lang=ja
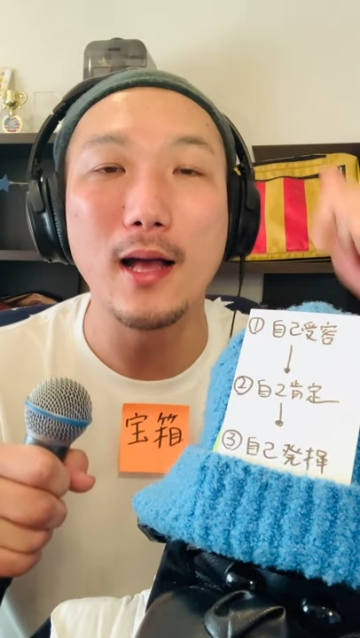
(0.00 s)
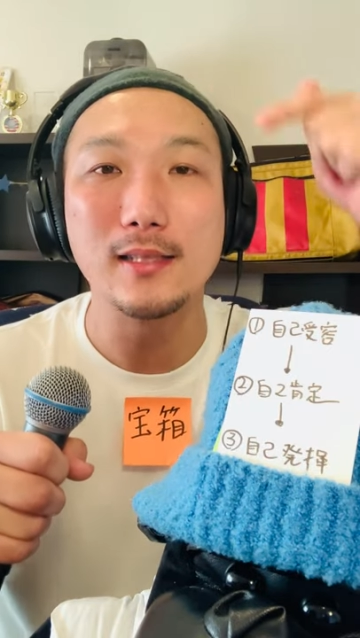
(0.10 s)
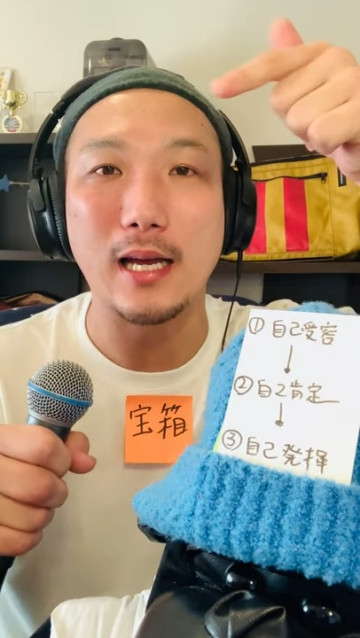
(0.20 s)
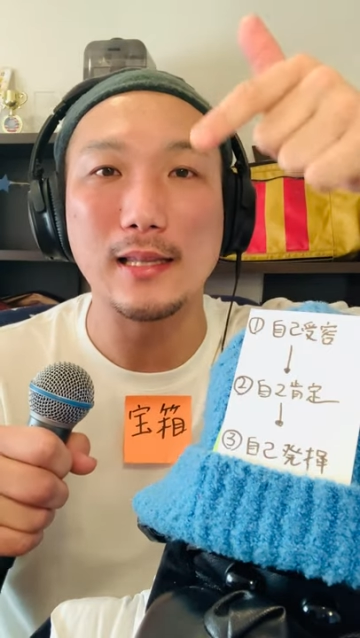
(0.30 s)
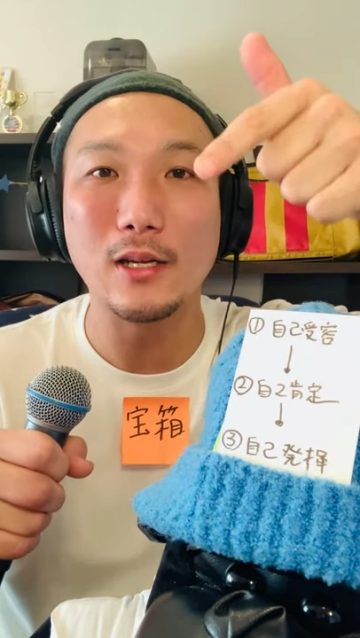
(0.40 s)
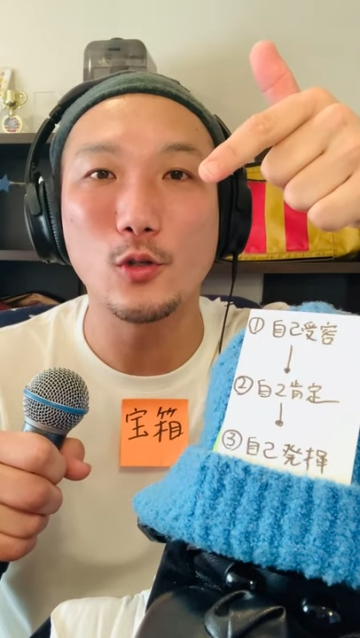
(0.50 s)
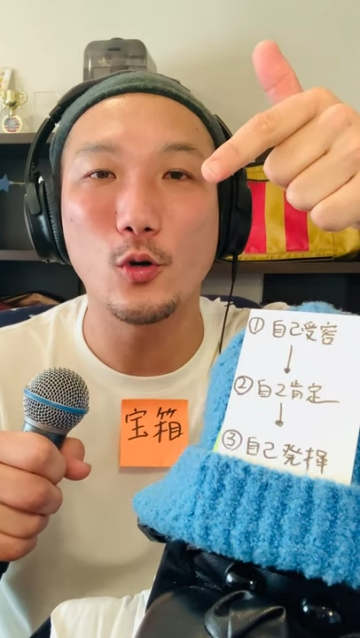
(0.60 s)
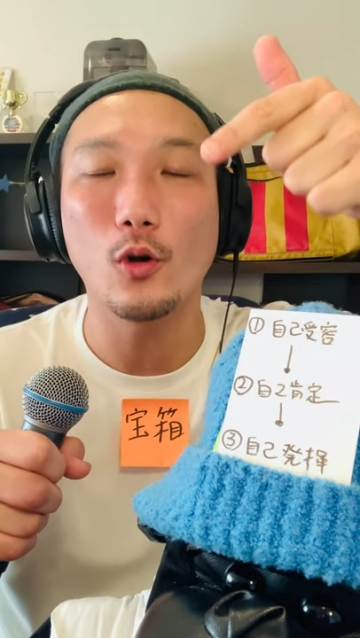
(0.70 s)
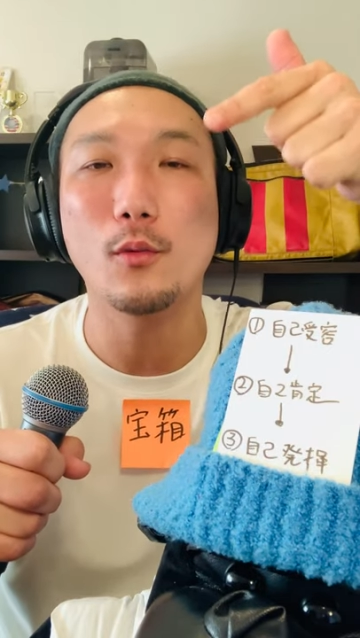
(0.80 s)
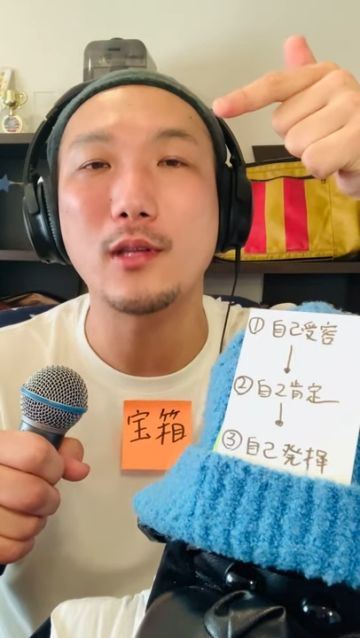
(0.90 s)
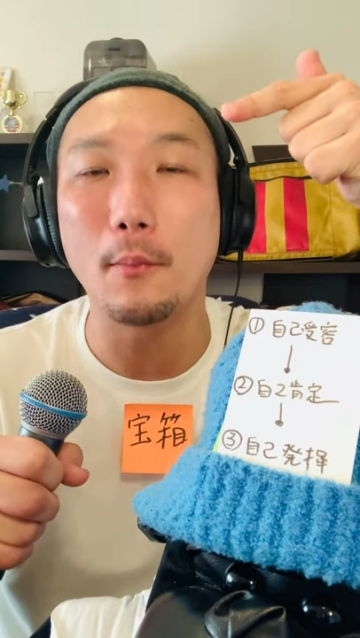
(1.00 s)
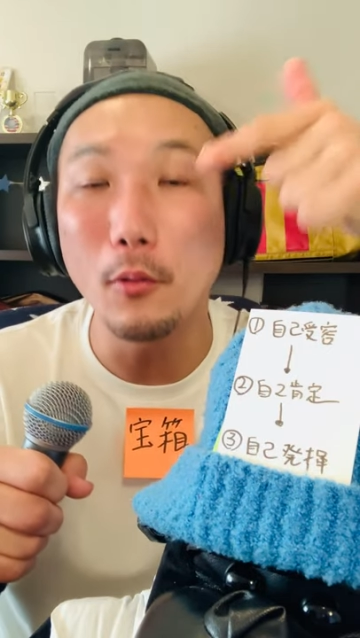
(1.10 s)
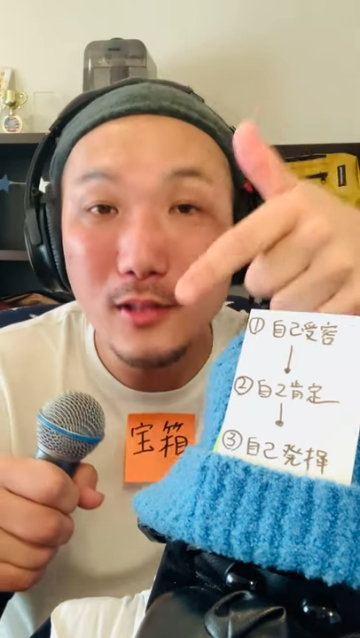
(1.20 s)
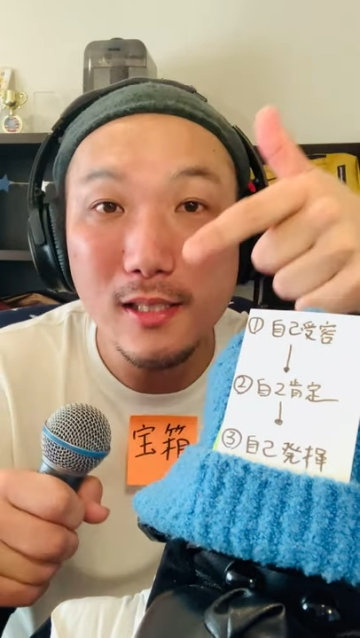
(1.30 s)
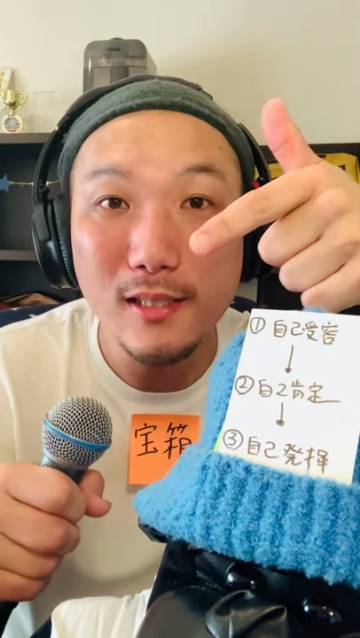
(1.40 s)
チャンネル登録
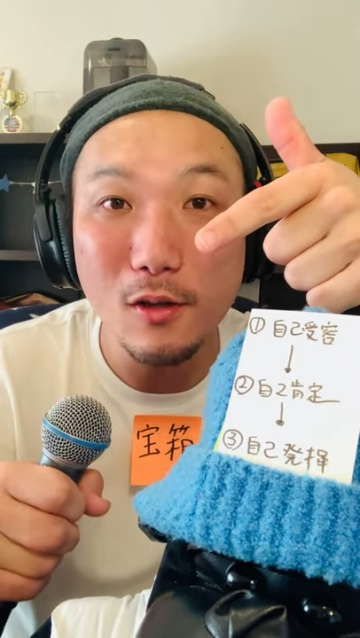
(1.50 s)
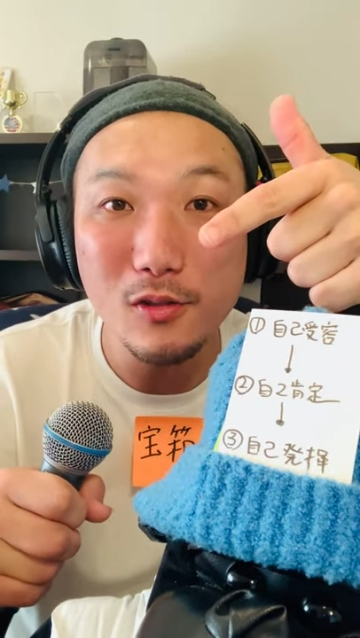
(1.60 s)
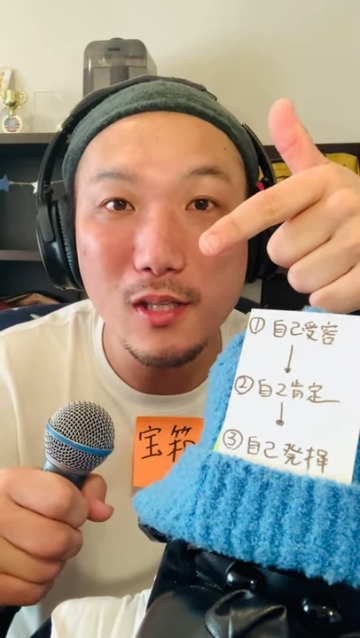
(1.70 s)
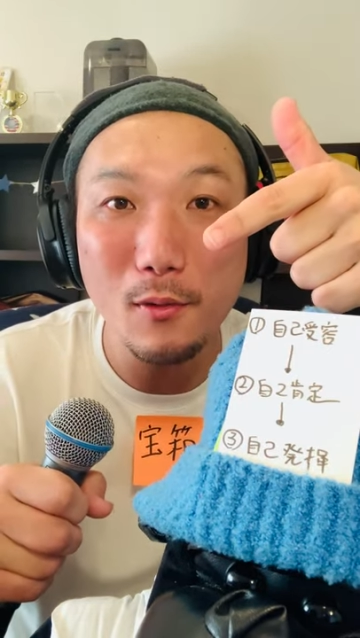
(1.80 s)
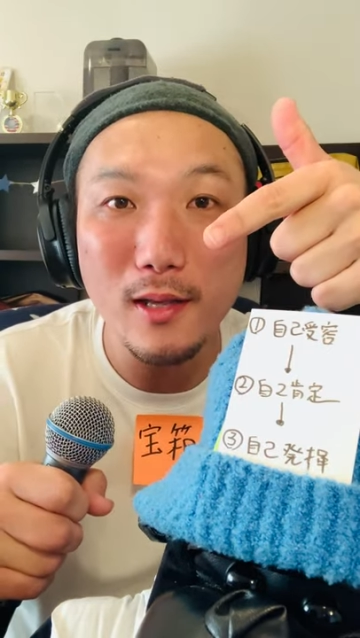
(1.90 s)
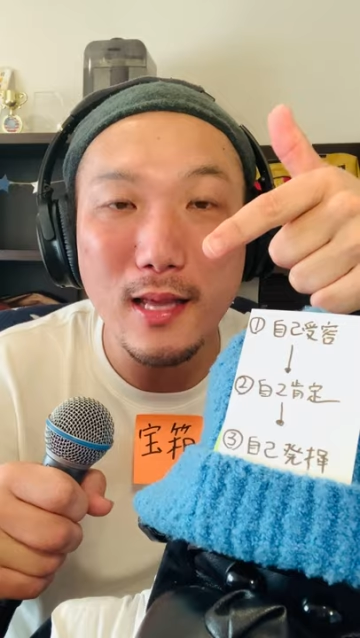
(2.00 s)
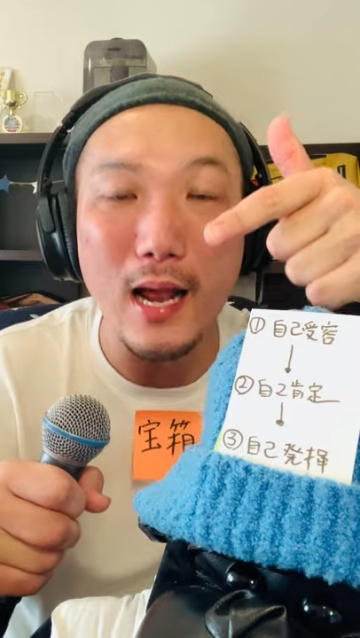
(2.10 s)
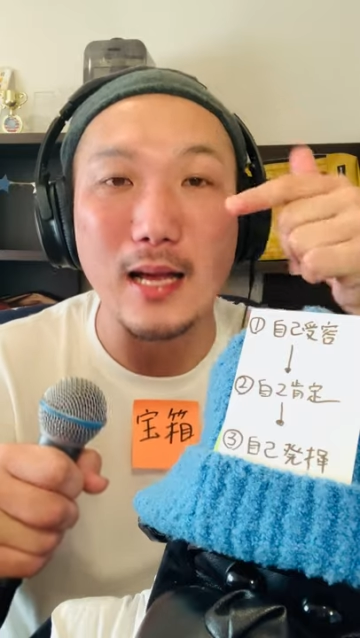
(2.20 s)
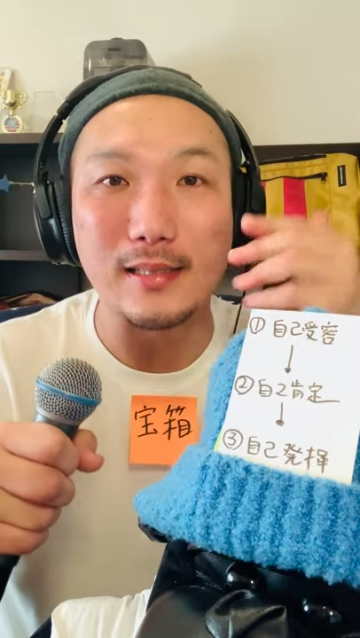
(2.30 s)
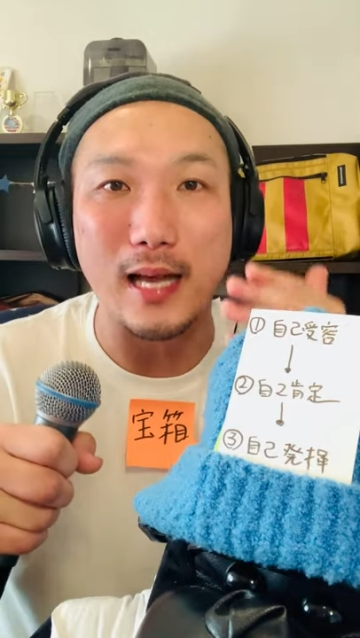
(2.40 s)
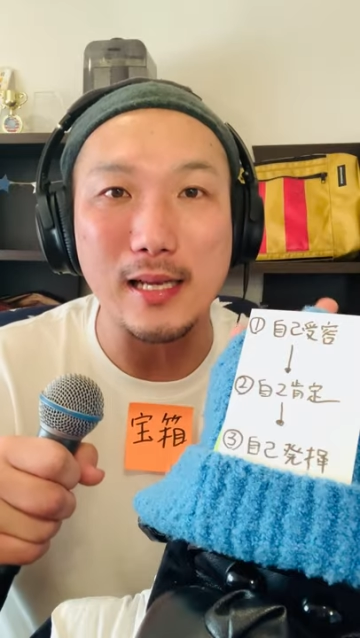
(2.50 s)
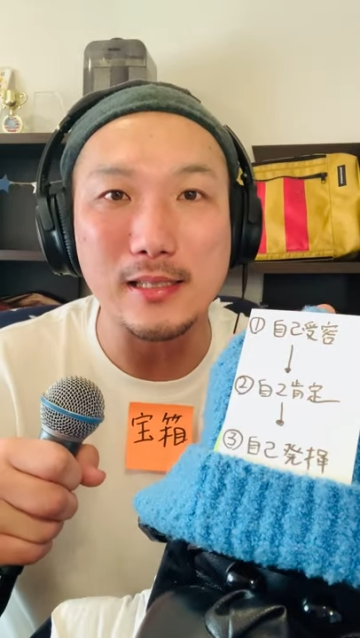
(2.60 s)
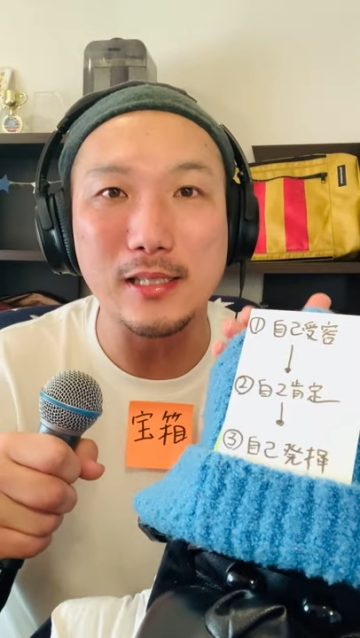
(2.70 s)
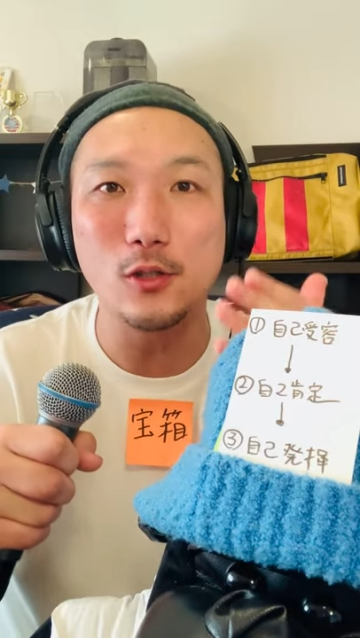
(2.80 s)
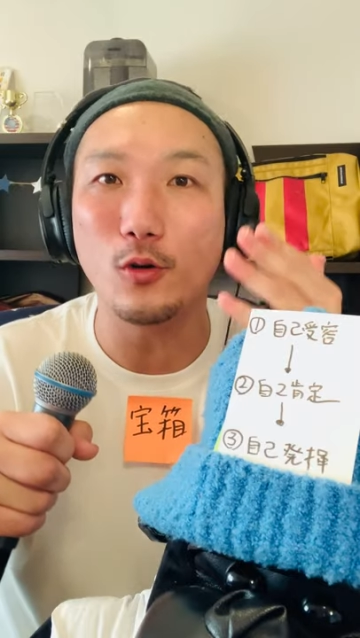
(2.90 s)
ボタンポチッと押してもらえたら最
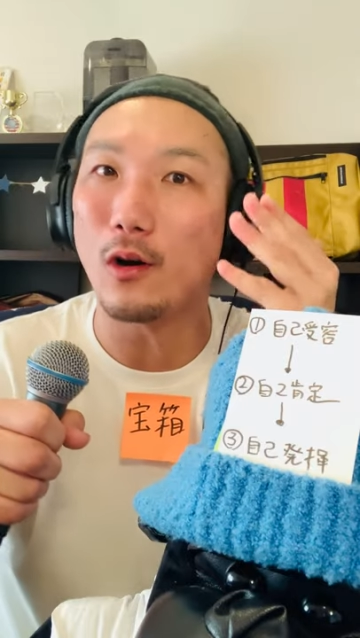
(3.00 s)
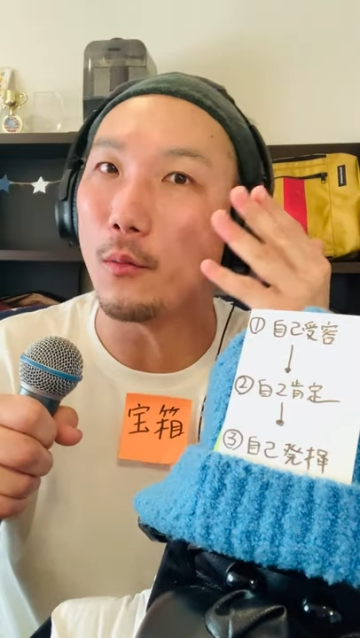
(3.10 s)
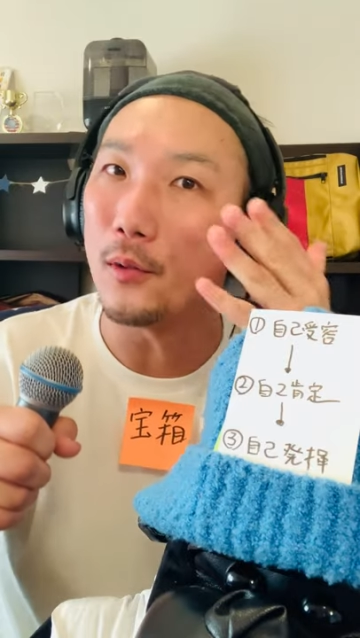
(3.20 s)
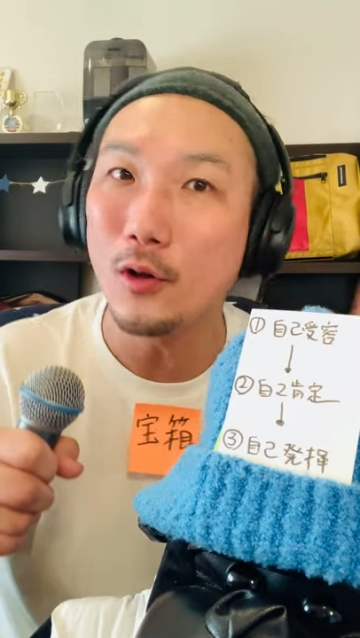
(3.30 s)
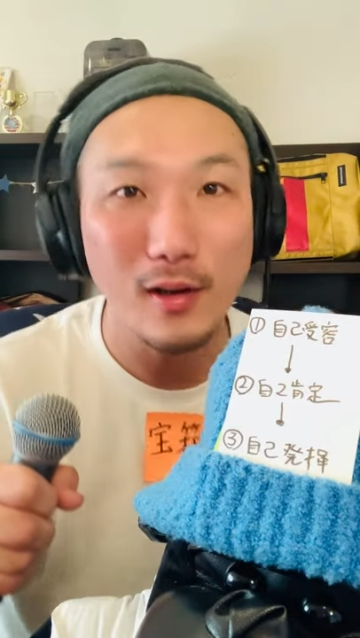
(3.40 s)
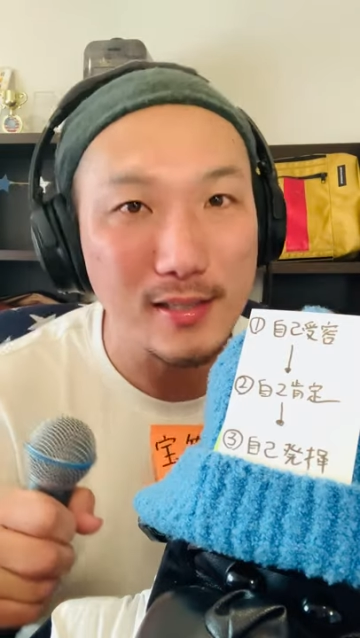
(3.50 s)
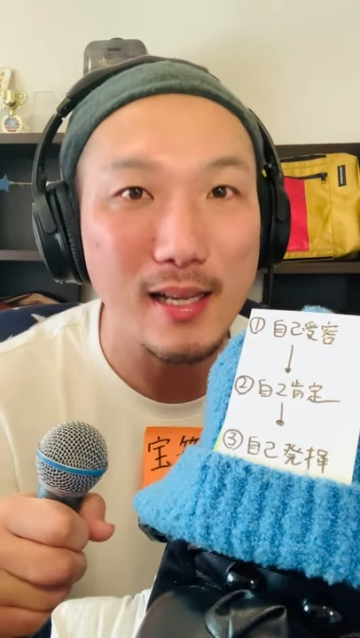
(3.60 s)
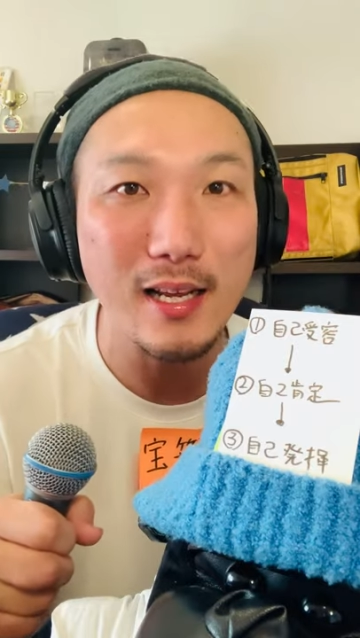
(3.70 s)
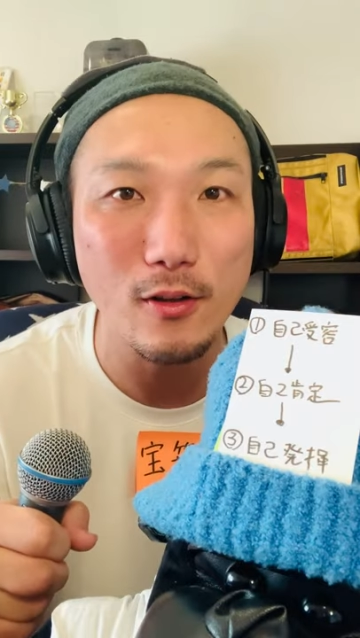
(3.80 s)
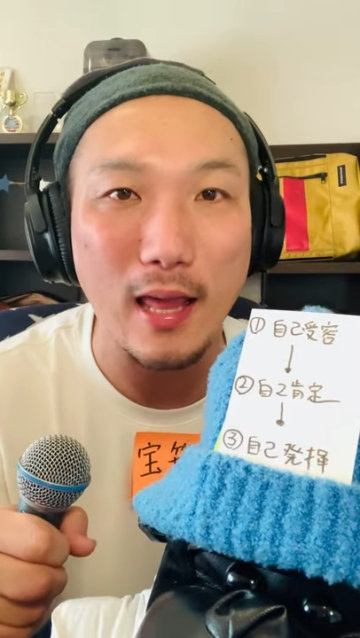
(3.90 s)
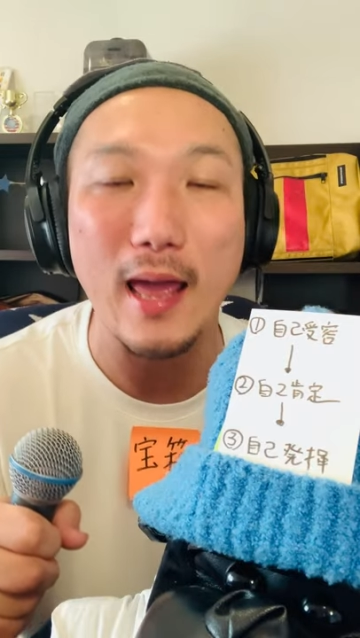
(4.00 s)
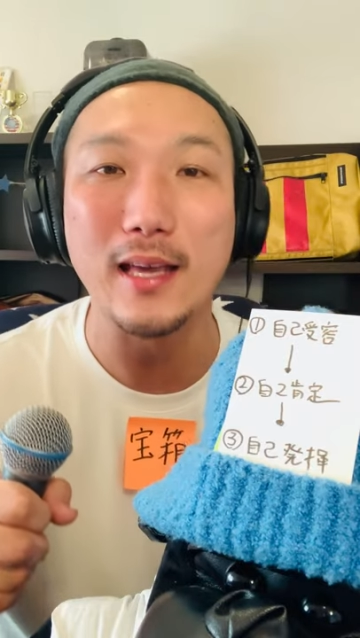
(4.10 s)
新動画を見逃さないので